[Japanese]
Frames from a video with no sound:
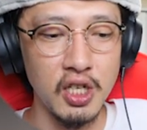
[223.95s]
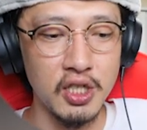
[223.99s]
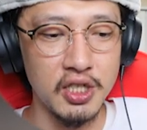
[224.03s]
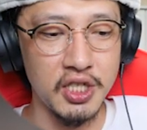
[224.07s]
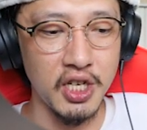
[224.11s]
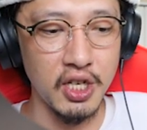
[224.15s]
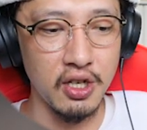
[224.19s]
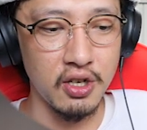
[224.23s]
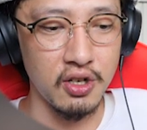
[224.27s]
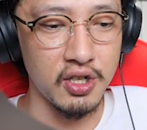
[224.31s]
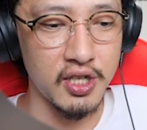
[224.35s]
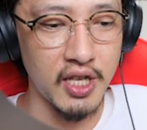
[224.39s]
つ。
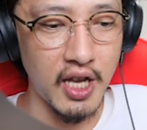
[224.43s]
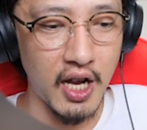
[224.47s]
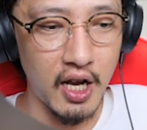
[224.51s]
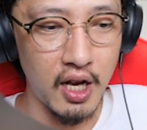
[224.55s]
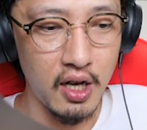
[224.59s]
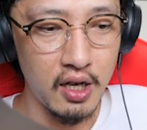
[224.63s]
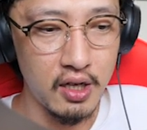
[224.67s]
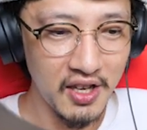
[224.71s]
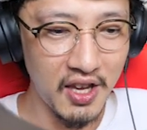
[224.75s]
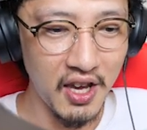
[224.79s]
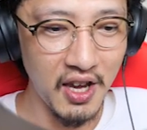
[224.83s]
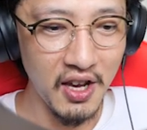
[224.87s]
シックル
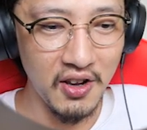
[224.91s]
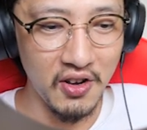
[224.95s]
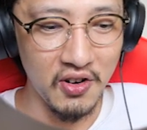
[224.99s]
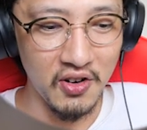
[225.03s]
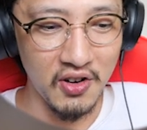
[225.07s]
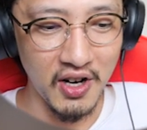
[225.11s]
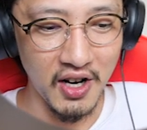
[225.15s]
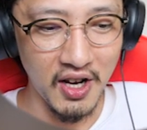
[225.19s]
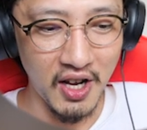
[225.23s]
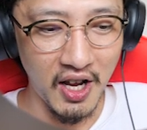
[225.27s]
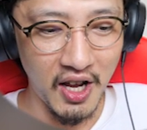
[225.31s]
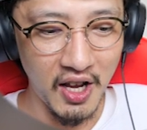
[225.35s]
さん結
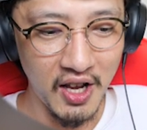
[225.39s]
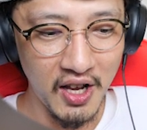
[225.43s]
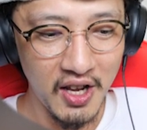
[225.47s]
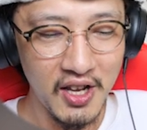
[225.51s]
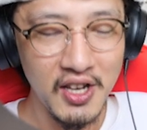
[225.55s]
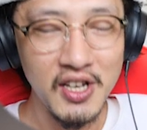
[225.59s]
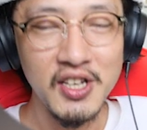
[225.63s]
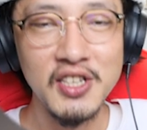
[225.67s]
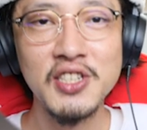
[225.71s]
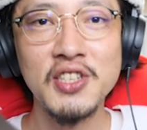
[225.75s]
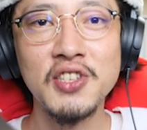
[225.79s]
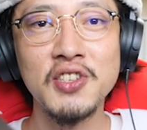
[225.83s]
構なんか
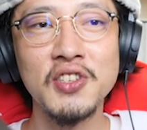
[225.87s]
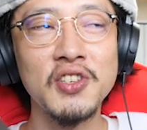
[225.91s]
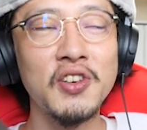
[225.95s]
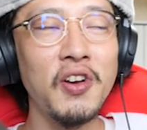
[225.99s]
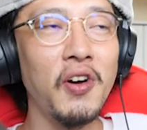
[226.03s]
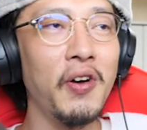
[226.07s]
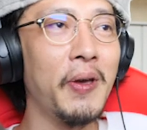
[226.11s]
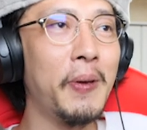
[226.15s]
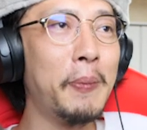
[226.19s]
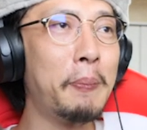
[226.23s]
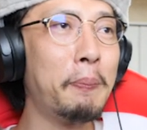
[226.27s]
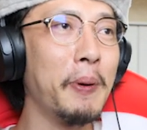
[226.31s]
す
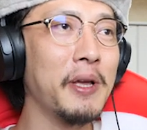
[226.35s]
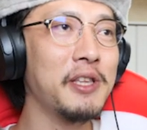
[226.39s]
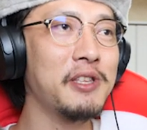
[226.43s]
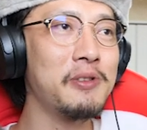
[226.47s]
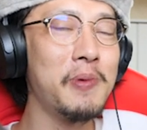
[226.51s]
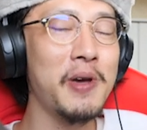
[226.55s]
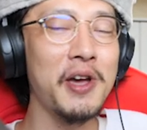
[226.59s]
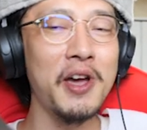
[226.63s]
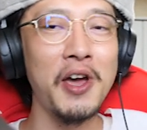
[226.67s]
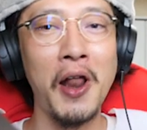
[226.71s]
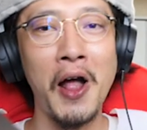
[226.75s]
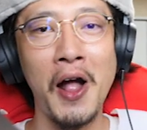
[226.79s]
ごい一発
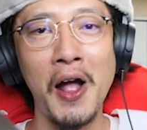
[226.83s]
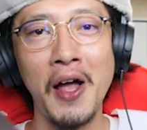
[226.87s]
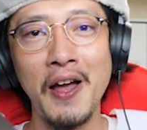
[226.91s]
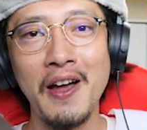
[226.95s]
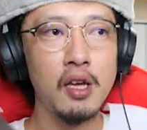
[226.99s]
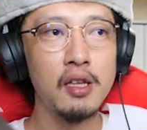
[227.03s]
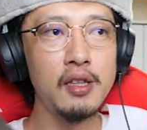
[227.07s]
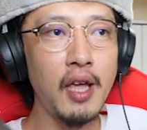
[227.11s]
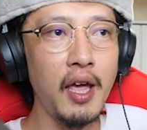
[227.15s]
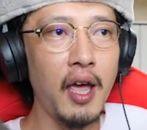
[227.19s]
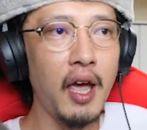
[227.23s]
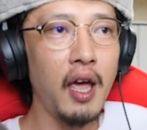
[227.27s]
目から
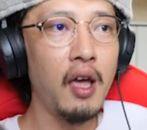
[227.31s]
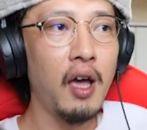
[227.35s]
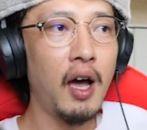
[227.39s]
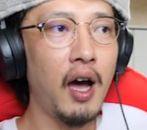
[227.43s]
で、